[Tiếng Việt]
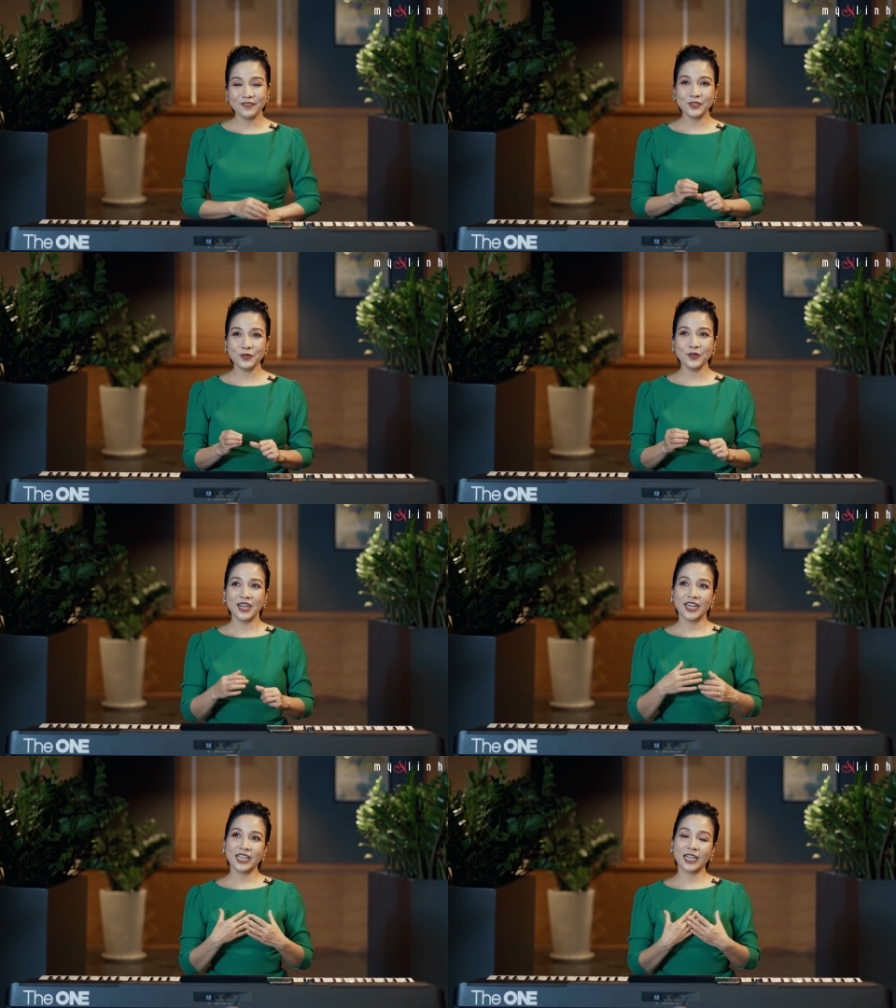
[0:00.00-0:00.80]
Ví dụ
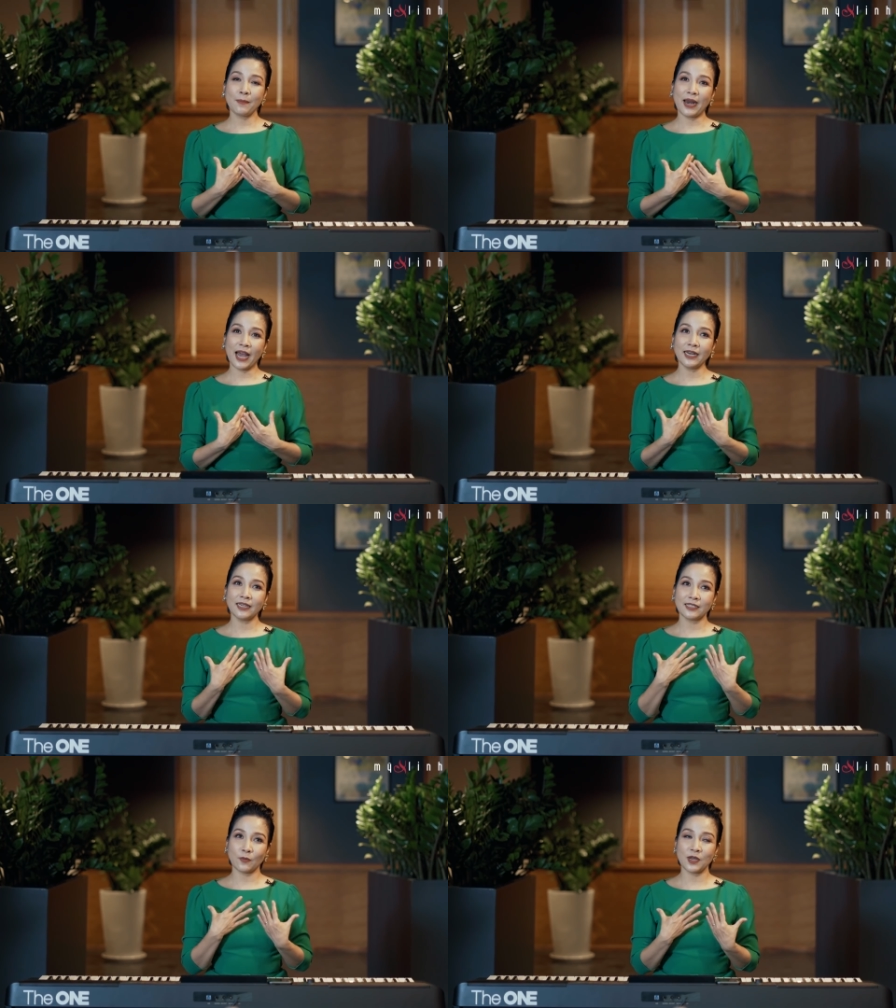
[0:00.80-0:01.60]
khi các bạn
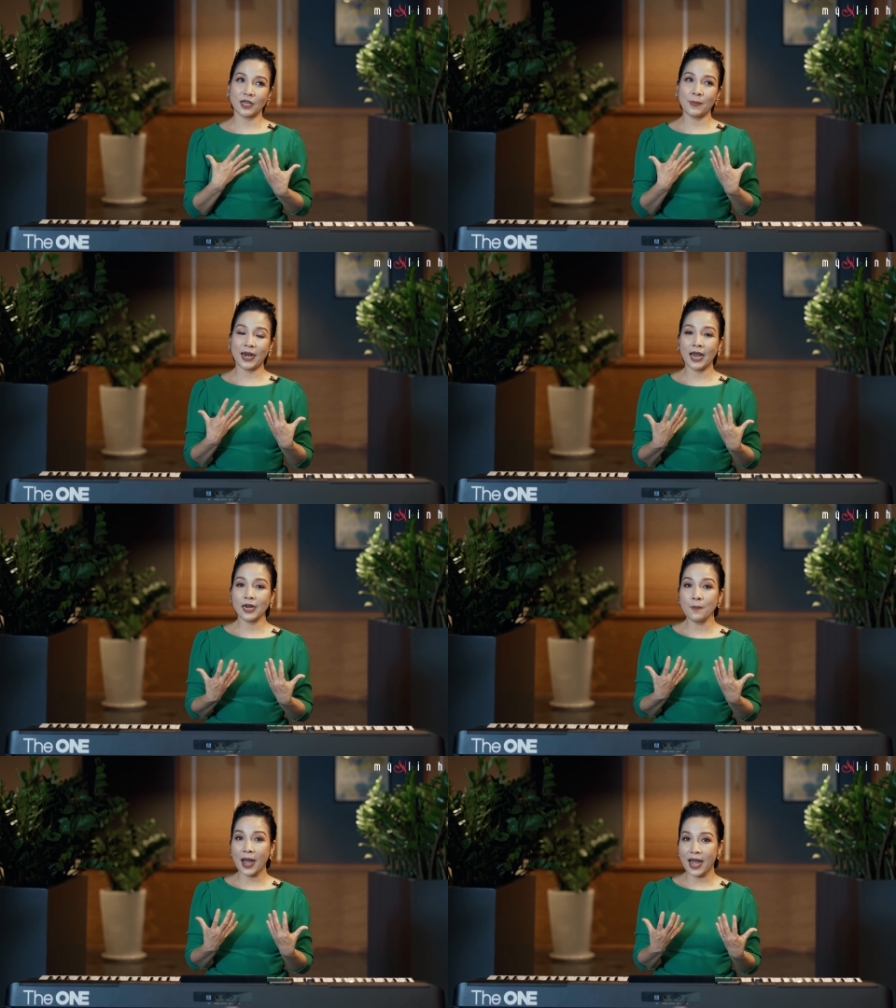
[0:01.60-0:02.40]
hát ở giọng ngực các bạn
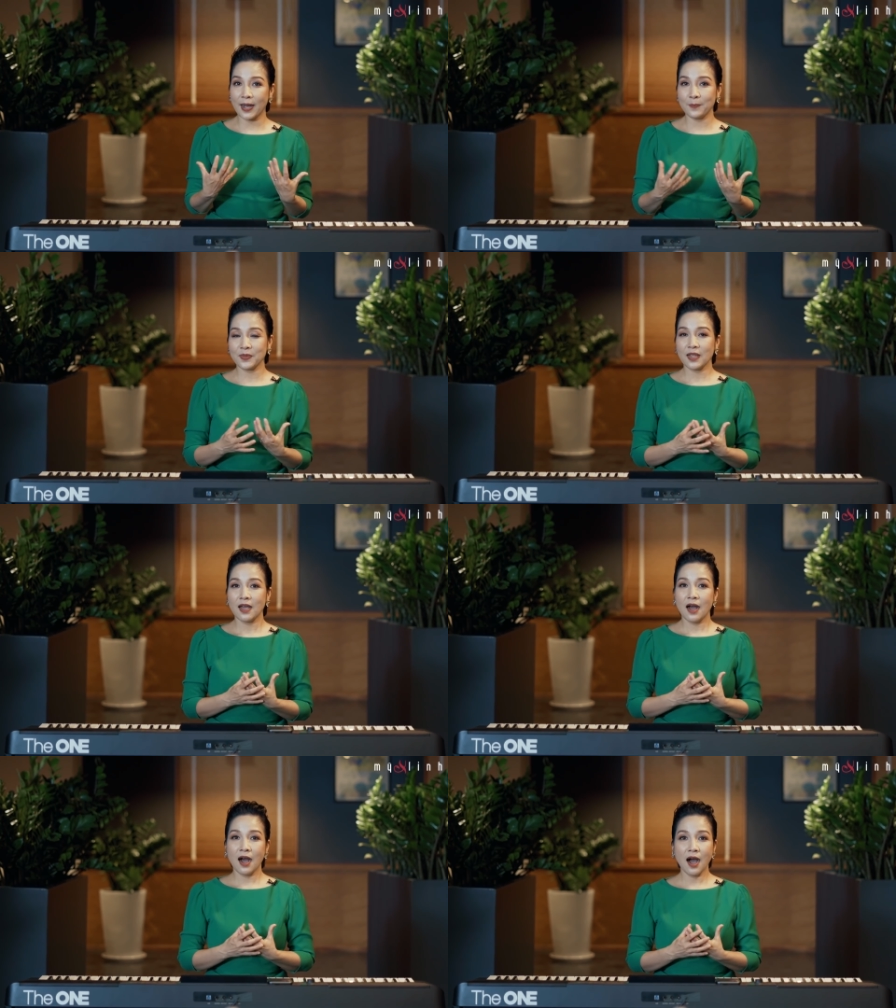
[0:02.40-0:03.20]
hát âm A
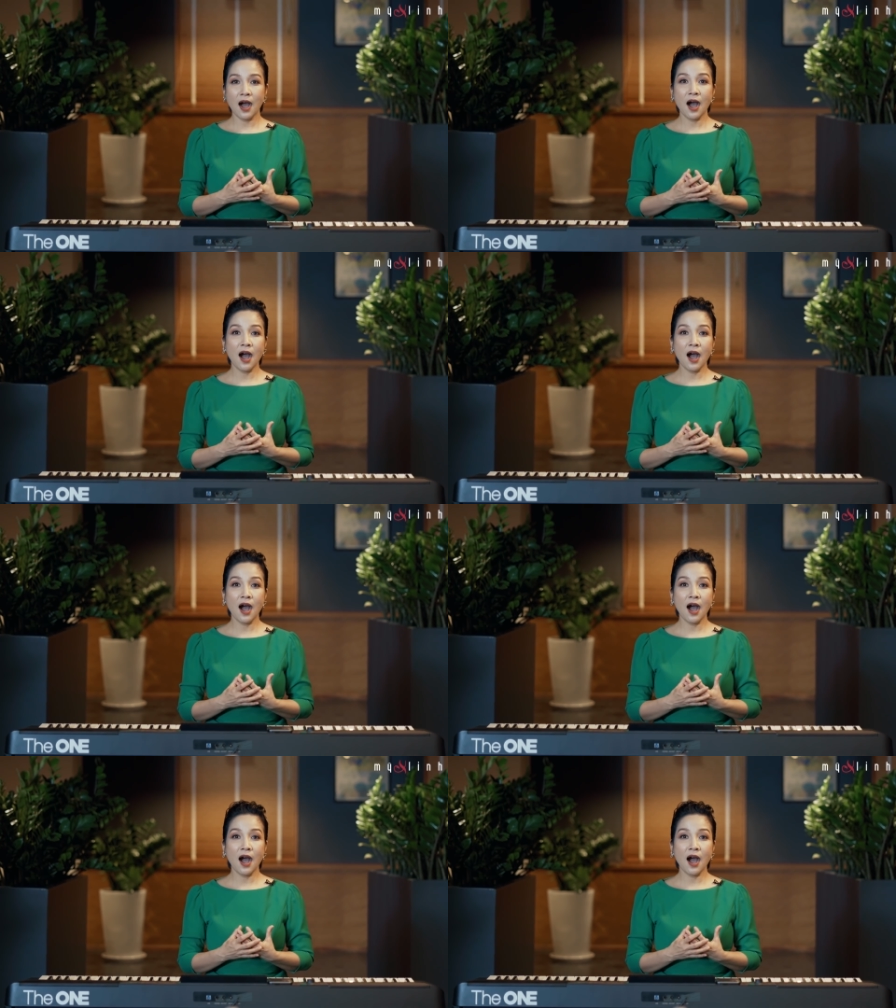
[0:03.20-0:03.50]
à,